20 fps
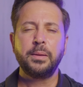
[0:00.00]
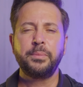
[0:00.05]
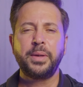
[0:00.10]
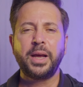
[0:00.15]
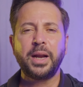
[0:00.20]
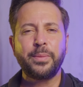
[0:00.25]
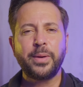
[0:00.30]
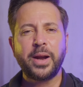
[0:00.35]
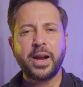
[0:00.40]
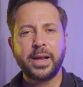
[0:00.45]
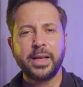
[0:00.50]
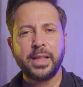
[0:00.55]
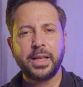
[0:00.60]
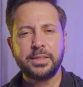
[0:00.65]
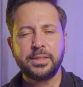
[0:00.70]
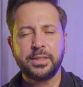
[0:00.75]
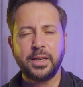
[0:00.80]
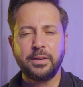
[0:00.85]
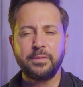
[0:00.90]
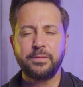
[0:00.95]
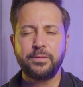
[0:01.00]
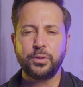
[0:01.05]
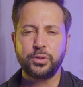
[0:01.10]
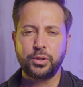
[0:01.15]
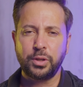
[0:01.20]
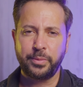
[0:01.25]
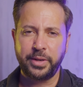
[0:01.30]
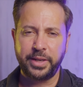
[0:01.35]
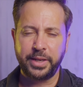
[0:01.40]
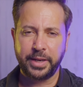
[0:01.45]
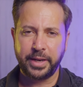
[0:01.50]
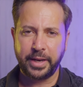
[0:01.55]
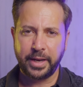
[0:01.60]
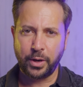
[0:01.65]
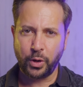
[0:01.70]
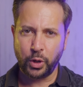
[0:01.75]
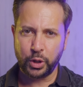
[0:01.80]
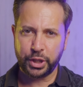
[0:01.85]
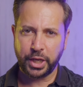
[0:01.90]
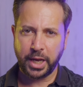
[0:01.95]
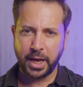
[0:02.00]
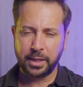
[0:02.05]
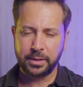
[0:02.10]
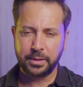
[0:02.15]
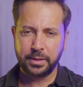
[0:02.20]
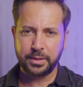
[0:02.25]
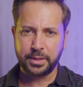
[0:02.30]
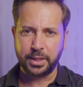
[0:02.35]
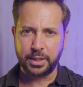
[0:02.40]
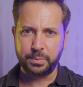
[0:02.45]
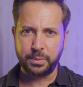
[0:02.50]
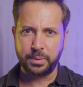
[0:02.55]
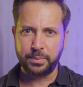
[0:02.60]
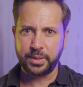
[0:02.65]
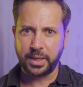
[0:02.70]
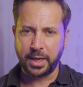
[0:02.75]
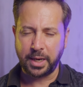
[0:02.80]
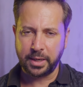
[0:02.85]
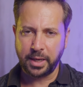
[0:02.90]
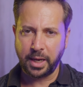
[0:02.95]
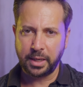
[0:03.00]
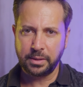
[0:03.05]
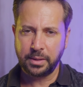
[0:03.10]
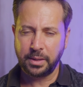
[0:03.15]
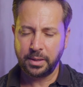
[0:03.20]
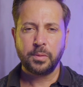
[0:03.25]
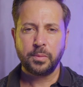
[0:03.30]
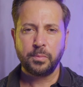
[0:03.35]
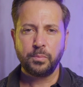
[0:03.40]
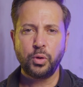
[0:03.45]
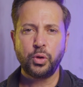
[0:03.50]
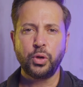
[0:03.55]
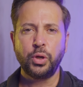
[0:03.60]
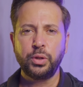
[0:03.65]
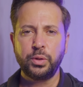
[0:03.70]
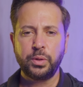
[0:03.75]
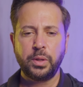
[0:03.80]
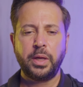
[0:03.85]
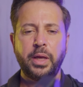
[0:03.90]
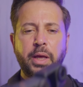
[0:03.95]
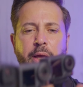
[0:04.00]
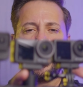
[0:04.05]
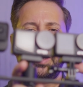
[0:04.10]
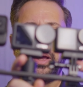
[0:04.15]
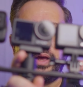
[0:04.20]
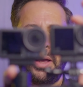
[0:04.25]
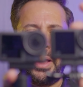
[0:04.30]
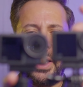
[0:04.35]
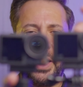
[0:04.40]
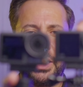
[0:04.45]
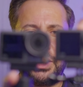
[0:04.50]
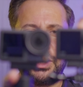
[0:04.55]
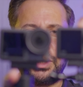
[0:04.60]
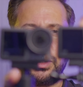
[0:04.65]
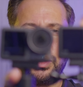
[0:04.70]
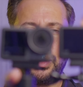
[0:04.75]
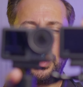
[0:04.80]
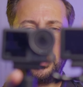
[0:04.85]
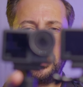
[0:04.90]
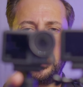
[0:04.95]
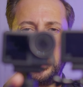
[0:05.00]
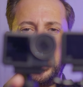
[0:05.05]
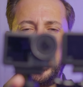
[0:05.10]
Merhaba arkadaşlar, Fotomenika'ya hoş geldiniz. İsmim Serkan. Bugün Action 4